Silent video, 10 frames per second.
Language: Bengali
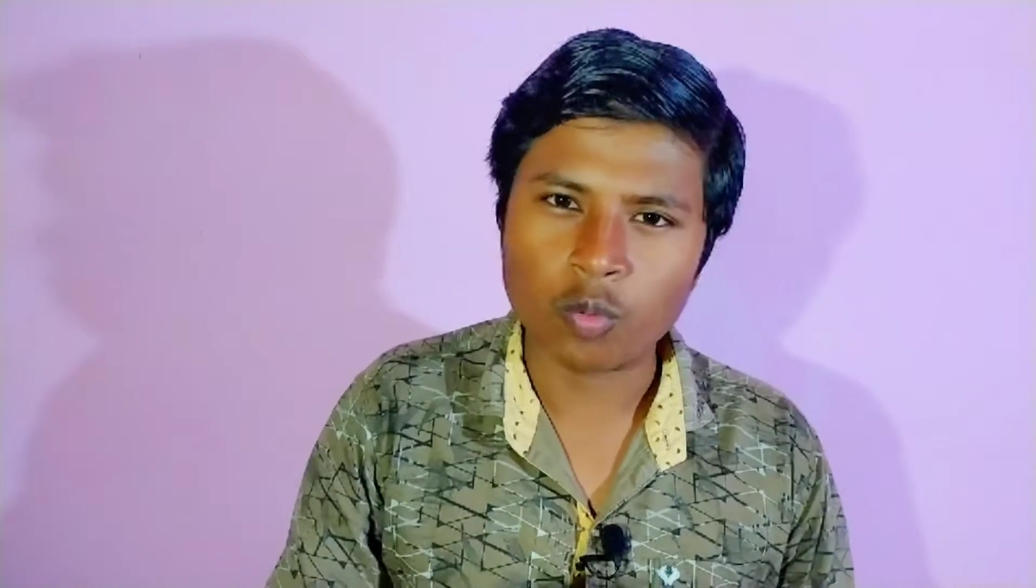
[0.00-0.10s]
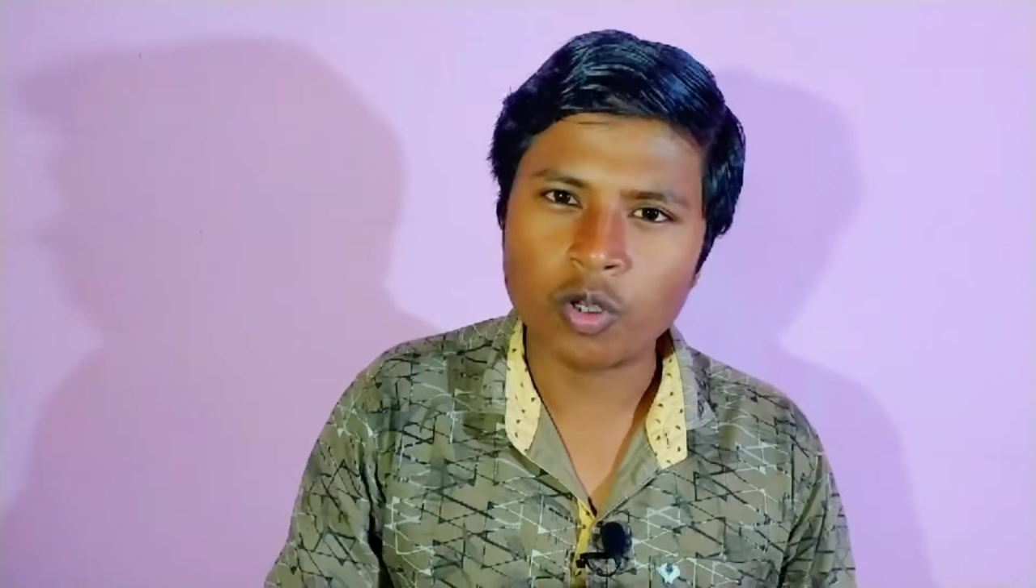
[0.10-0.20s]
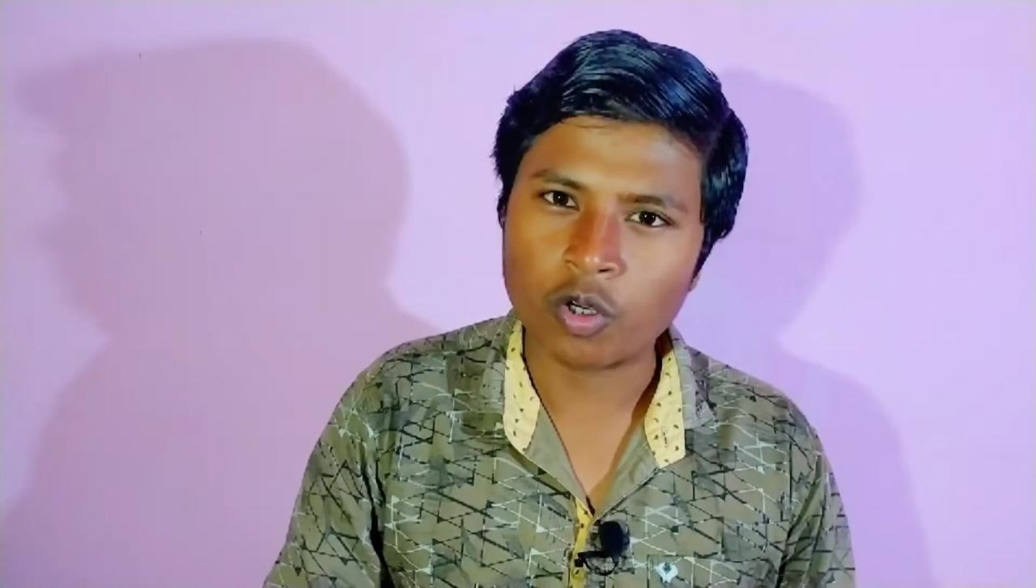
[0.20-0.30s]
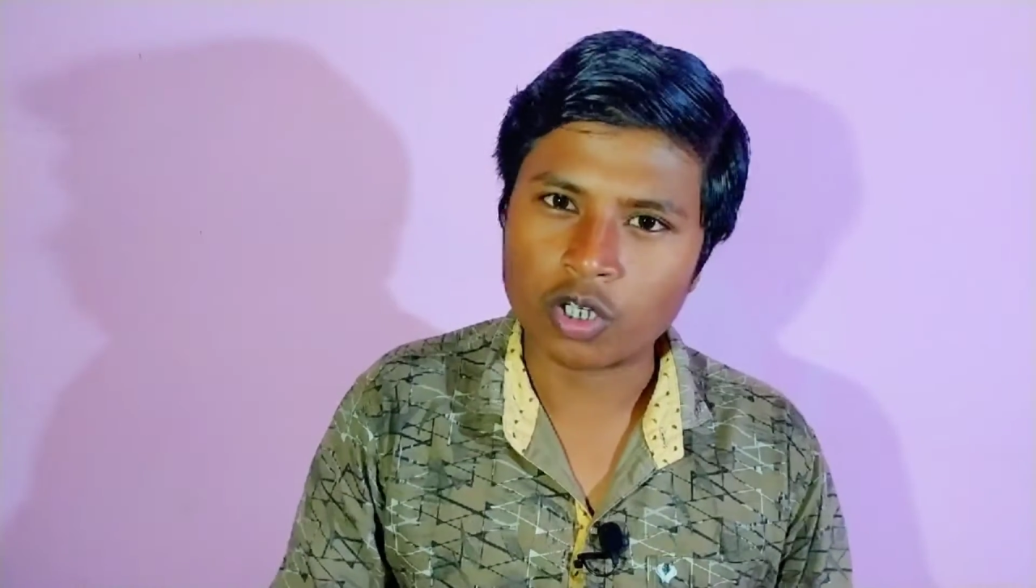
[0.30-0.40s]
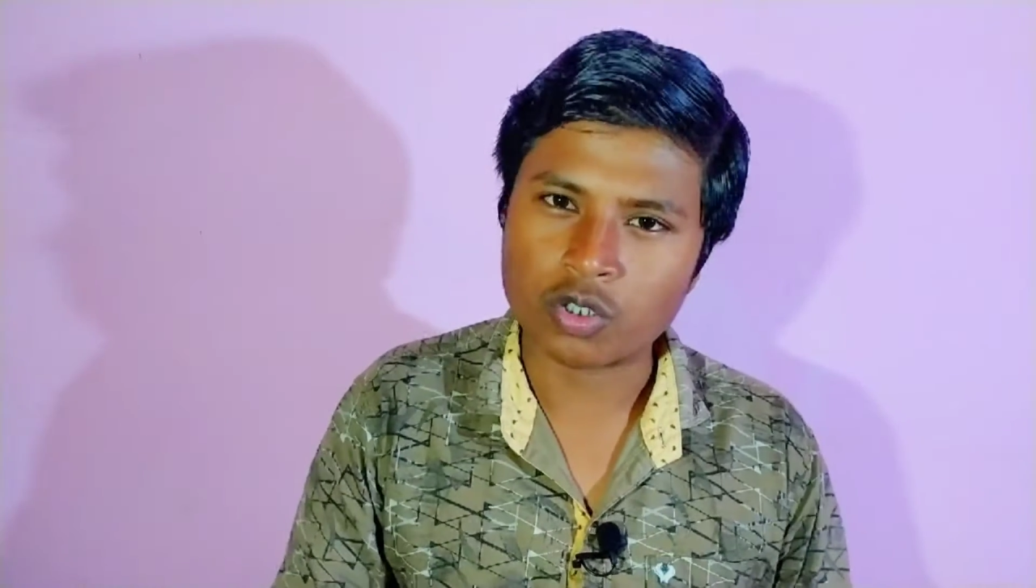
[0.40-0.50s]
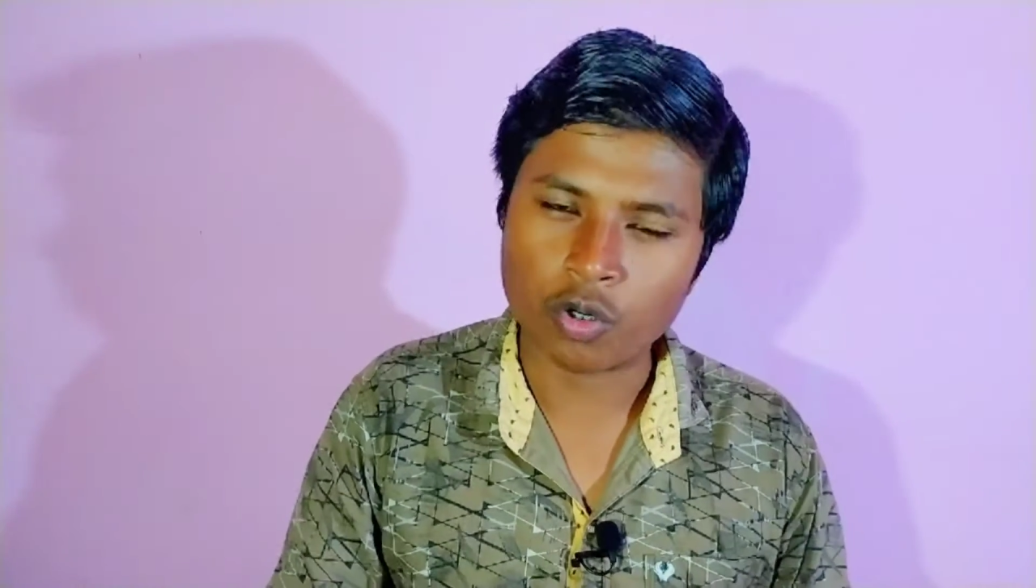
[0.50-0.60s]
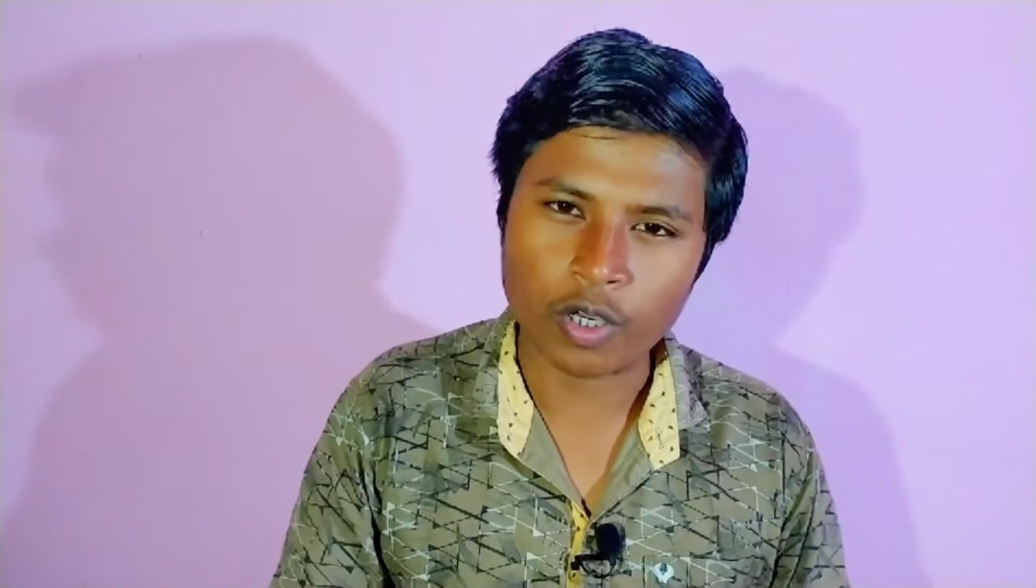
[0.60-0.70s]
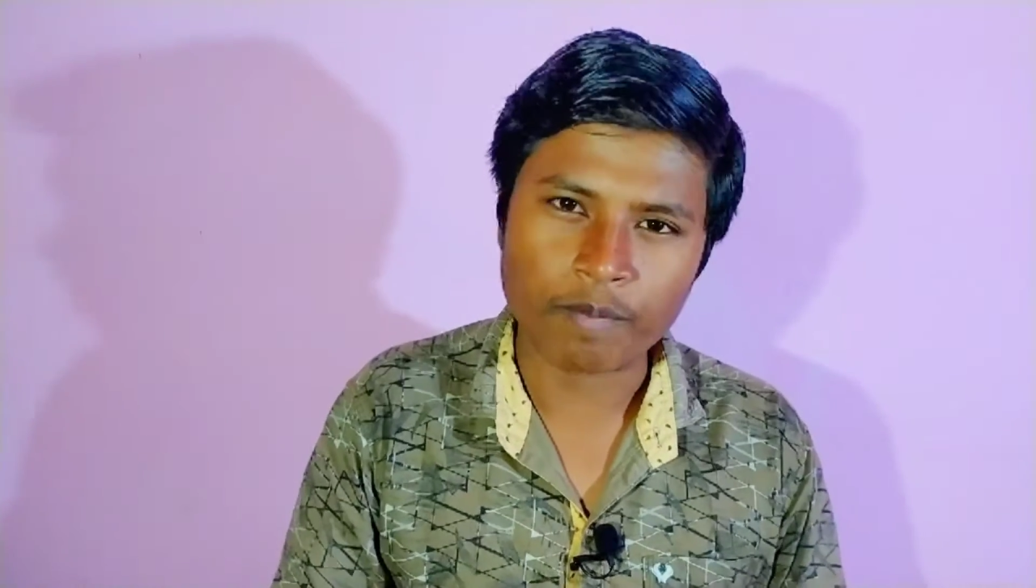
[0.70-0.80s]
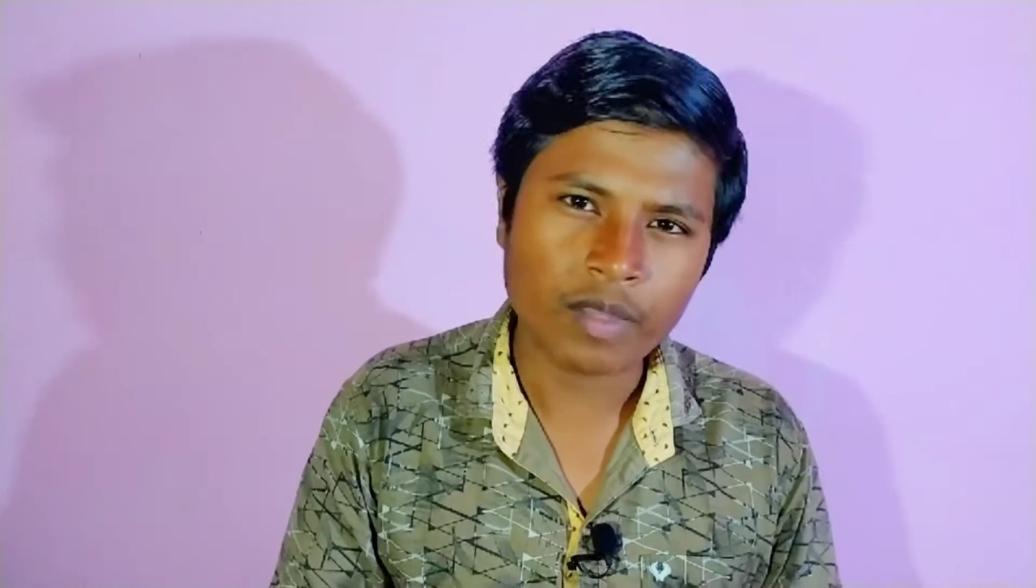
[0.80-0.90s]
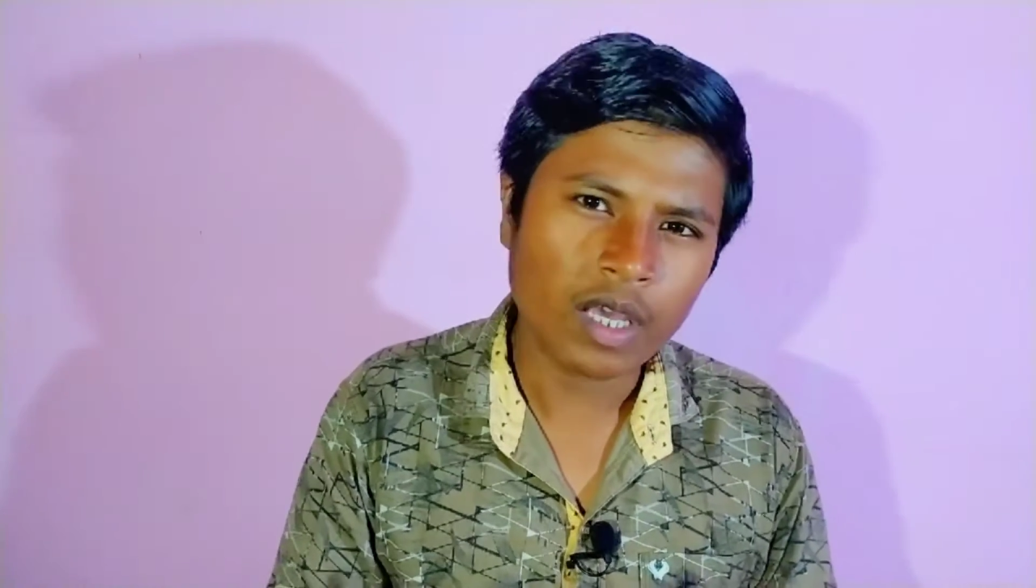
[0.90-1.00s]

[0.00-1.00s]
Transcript: খুবই কষ্ট হয়